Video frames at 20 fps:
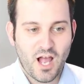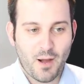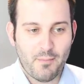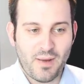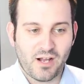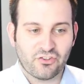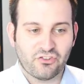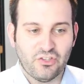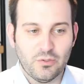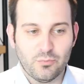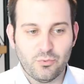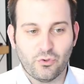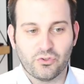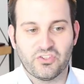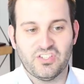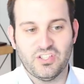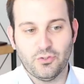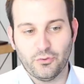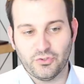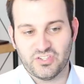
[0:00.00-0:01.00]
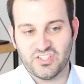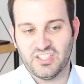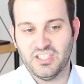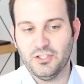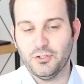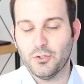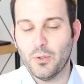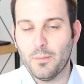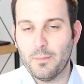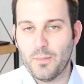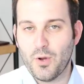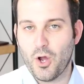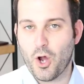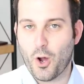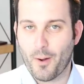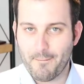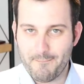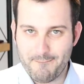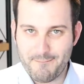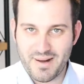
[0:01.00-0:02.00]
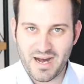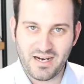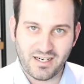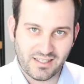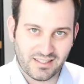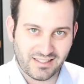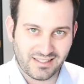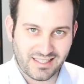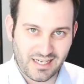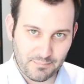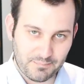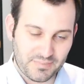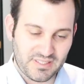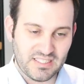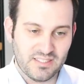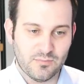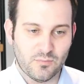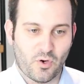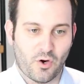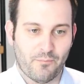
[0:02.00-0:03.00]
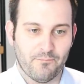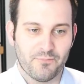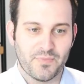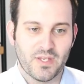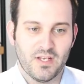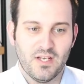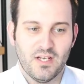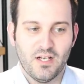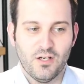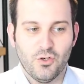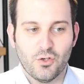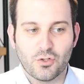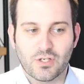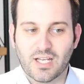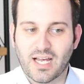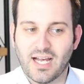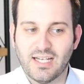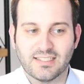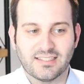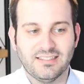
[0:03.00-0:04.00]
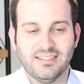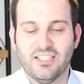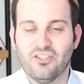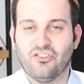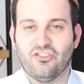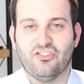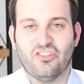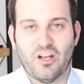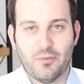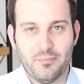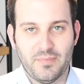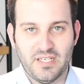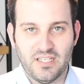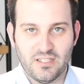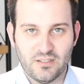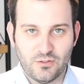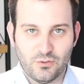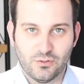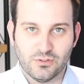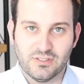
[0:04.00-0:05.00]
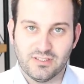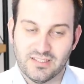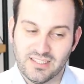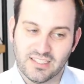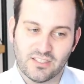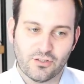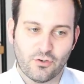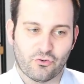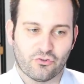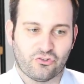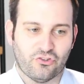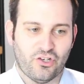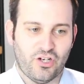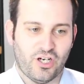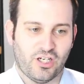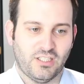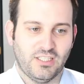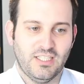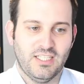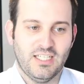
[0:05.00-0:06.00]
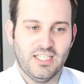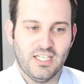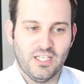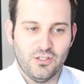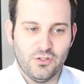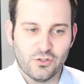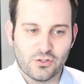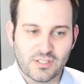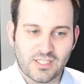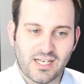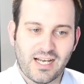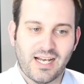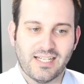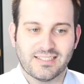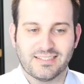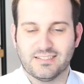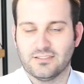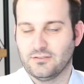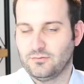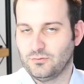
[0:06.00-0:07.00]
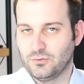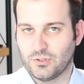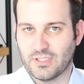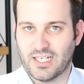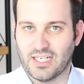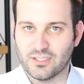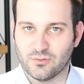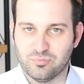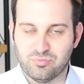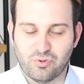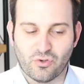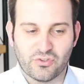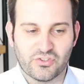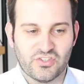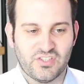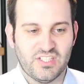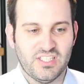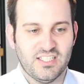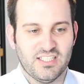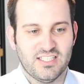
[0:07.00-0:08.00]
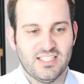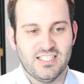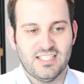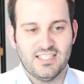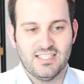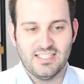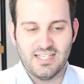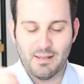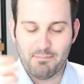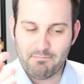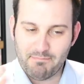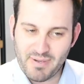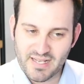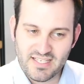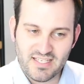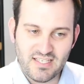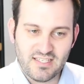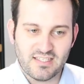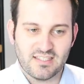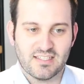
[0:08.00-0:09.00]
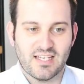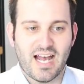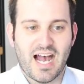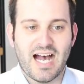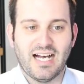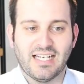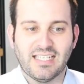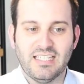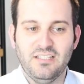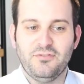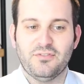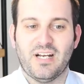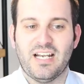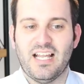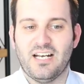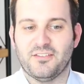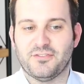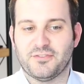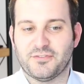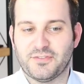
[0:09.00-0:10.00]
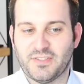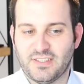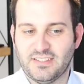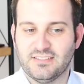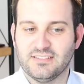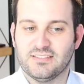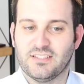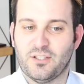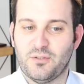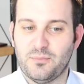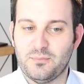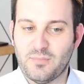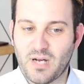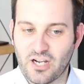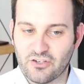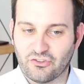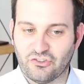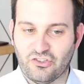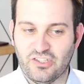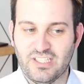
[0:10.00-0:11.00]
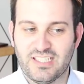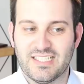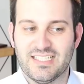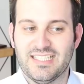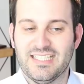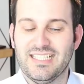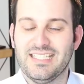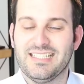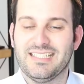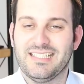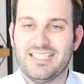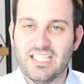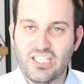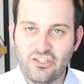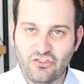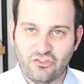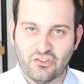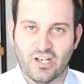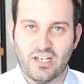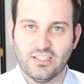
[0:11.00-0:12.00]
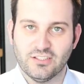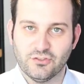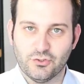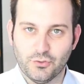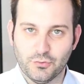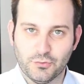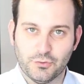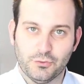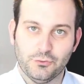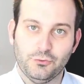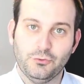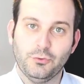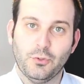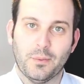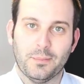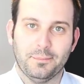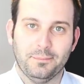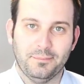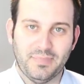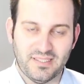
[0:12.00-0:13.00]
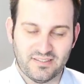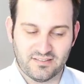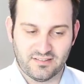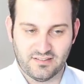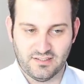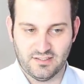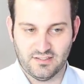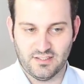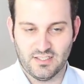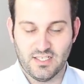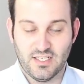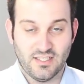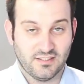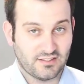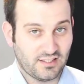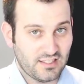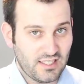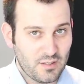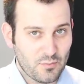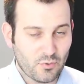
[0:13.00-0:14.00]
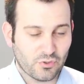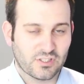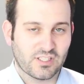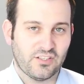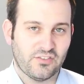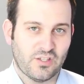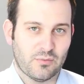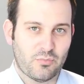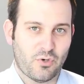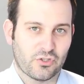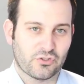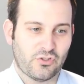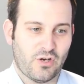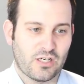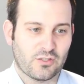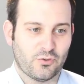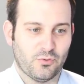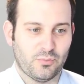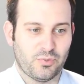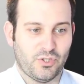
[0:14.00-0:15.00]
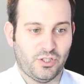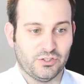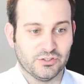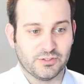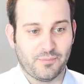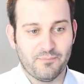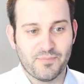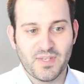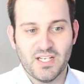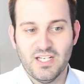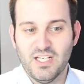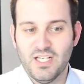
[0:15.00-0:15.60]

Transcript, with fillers: Un marché boursier haussier ne meurt pas rapidement. Le crack n'est jamais le déclencheur. Le crack, crack boursier, la panique arrive à la fin d'un marché qui est déjà devenu baissier. C'est un élément très important à comprendre.